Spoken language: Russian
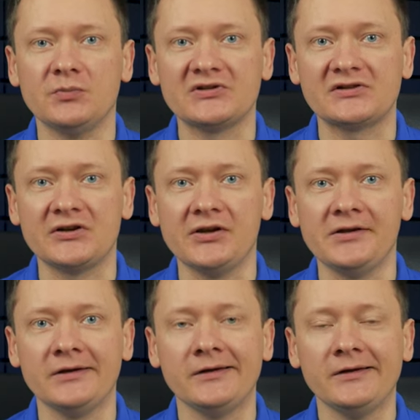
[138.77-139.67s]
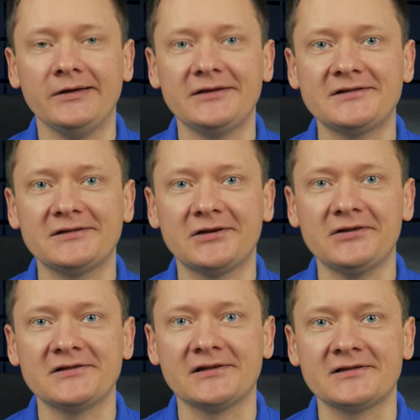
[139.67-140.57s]
построения и
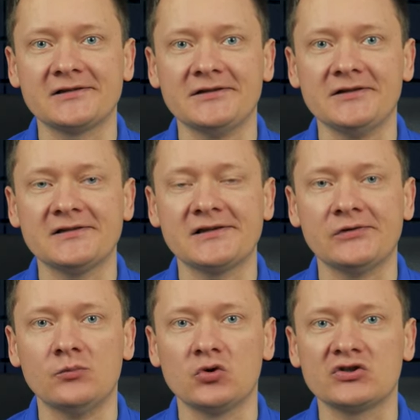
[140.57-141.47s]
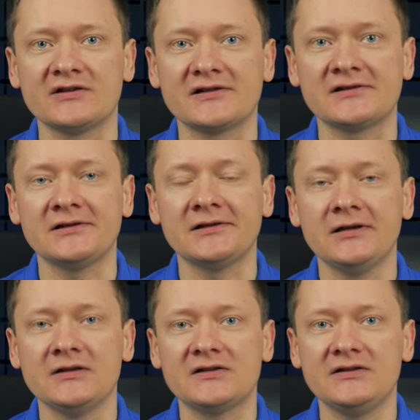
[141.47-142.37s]
ресинхронизации дисков можно создать
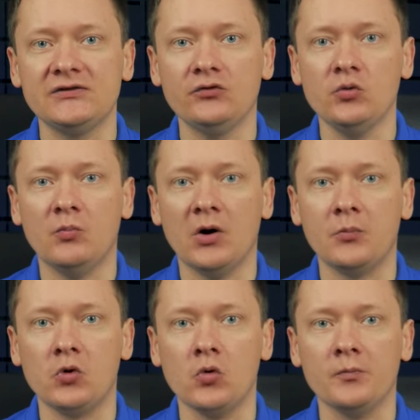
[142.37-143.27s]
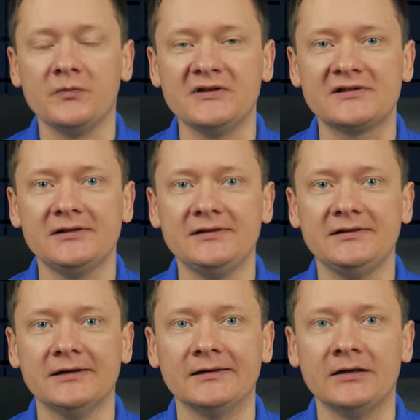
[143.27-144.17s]
сетевую папку и залить
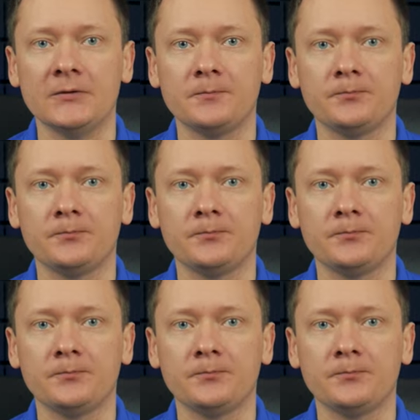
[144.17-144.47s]
данные.